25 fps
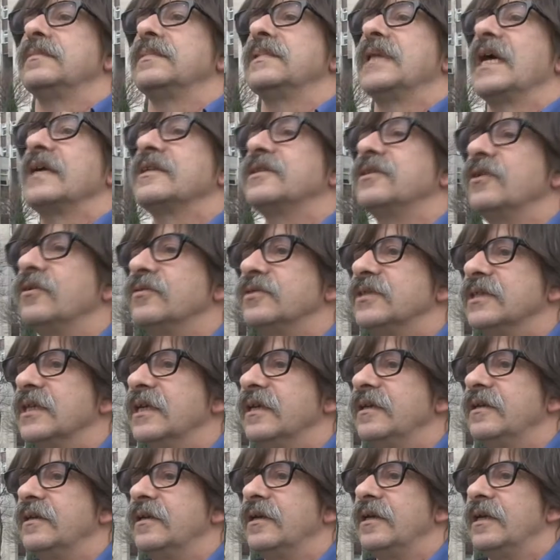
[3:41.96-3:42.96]
Tak sądzę.
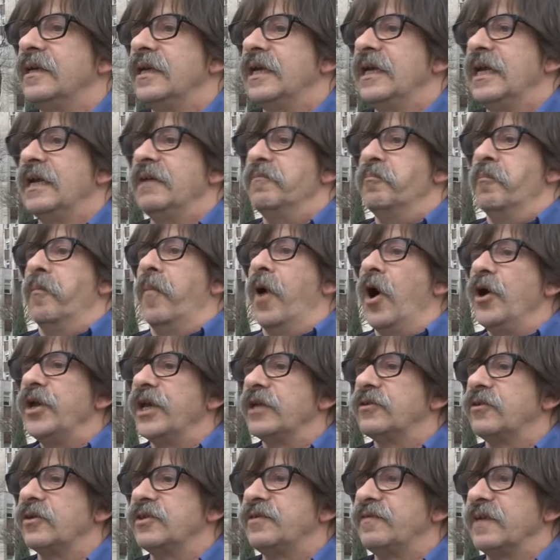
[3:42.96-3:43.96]

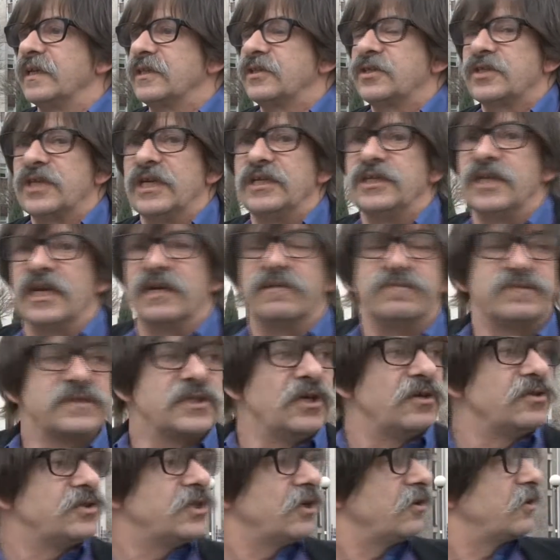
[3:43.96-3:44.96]
Moje doświadczenie w
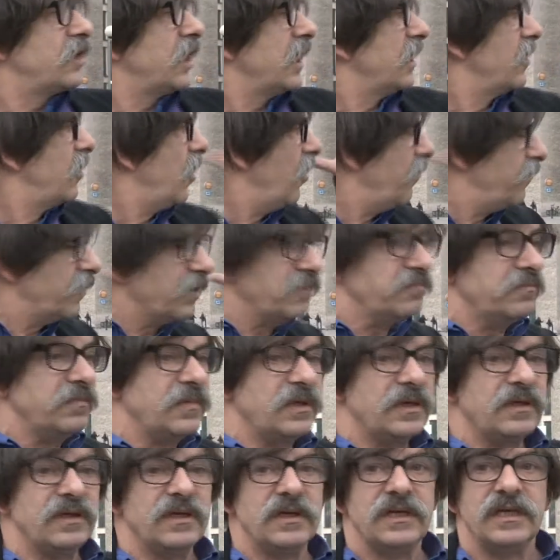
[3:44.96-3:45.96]
sądzie okręgowym
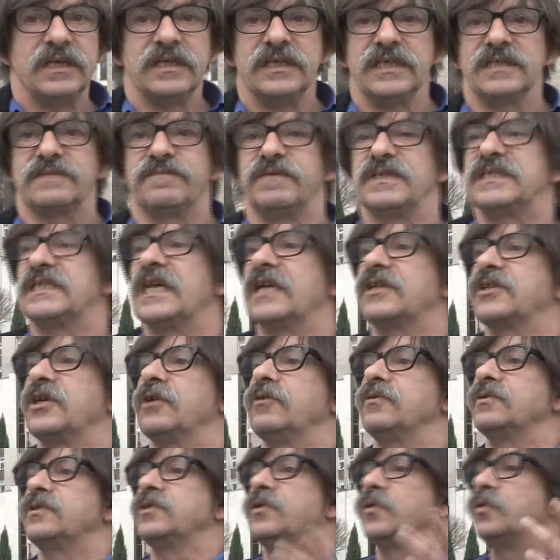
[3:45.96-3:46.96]
jest
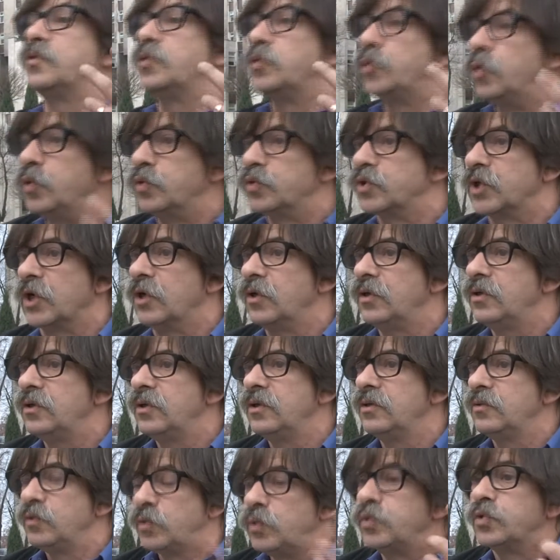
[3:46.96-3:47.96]
wystarczająco dużo,
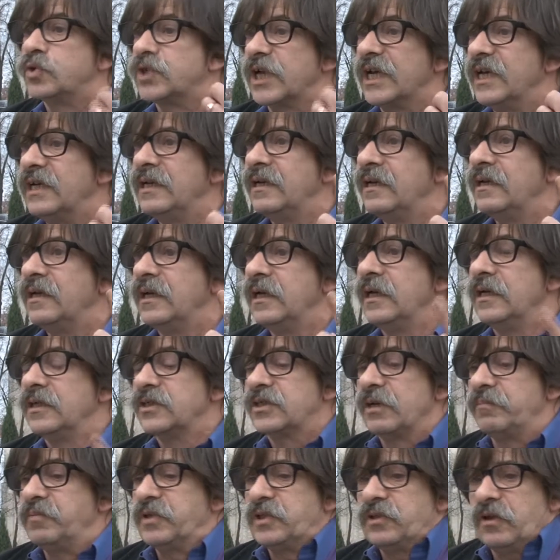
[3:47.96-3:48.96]
duże,
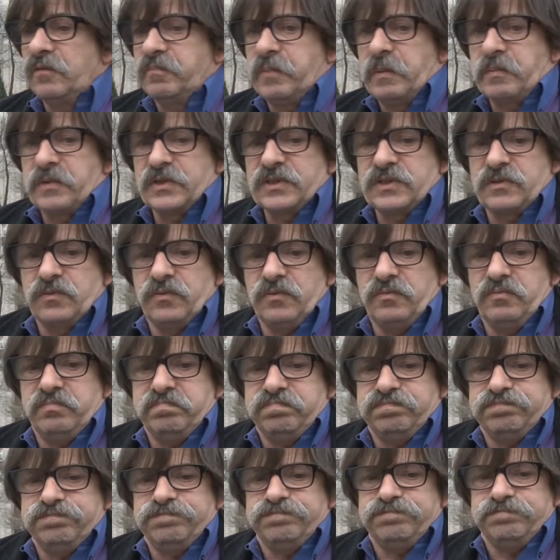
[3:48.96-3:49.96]
żeby to po prostu
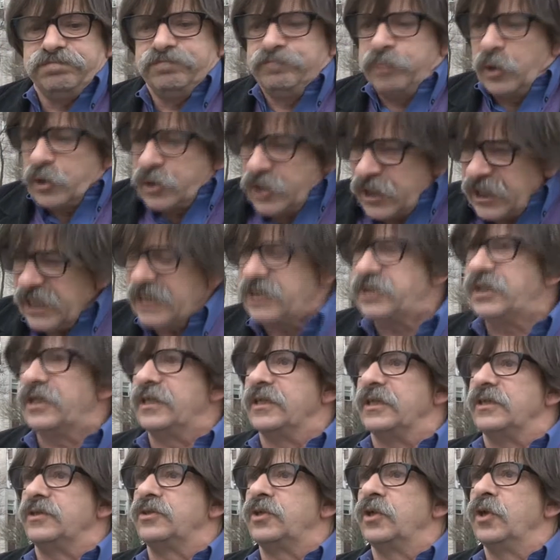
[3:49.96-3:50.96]

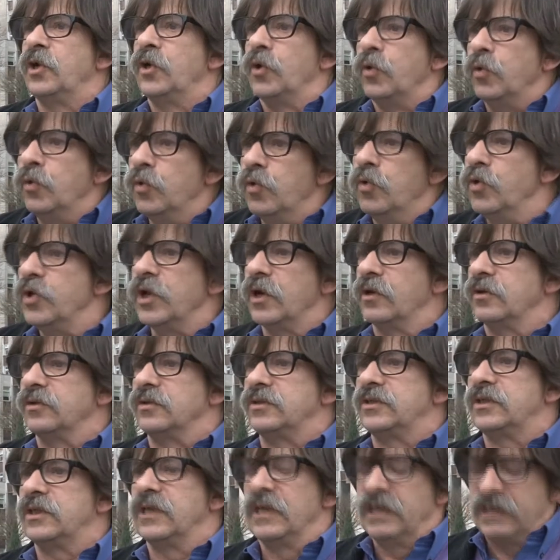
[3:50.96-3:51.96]
podkreślić,
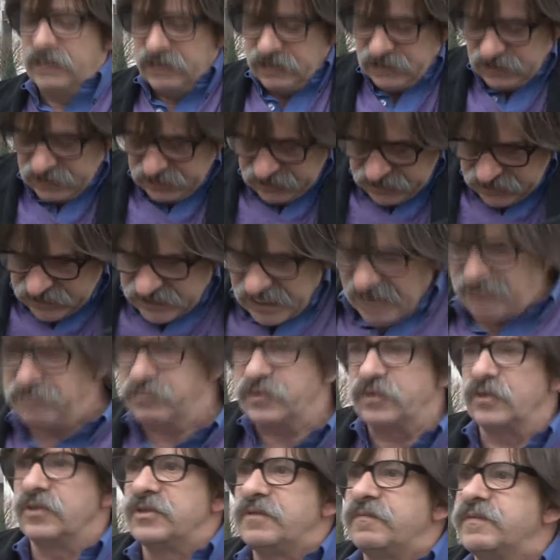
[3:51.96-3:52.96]
ująć,
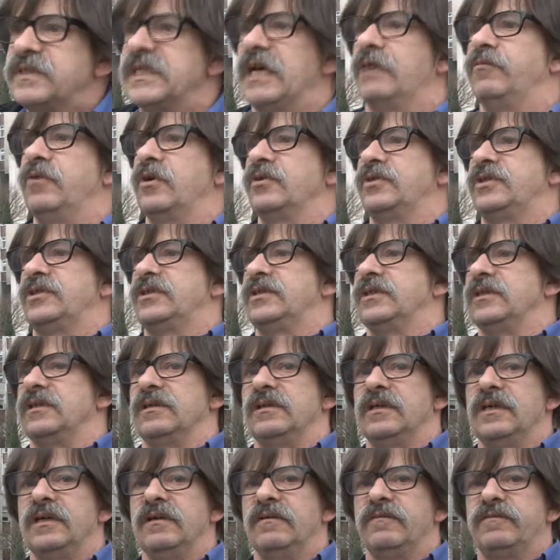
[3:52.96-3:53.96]
zamknąć w całości,
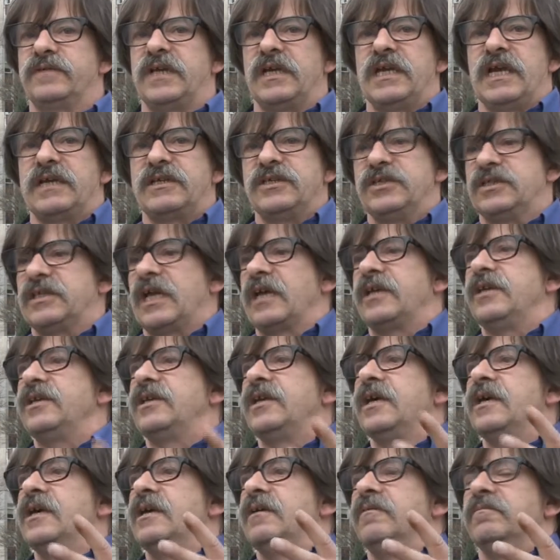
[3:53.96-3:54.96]
w tej jakiejś
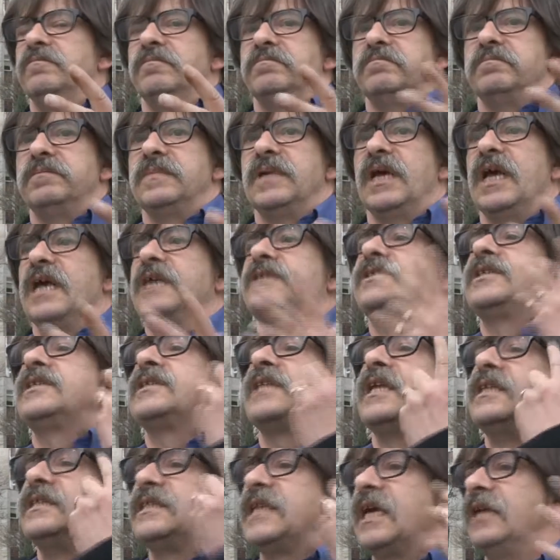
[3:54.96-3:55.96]
takich
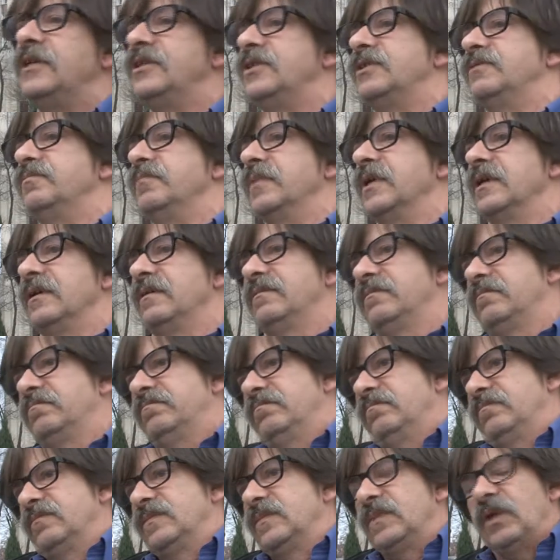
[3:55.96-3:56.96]
egzystencjalizmie.
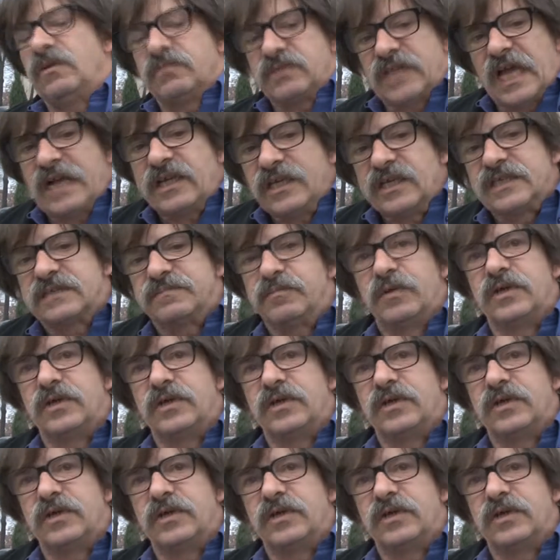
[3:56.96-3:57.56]
No takie jest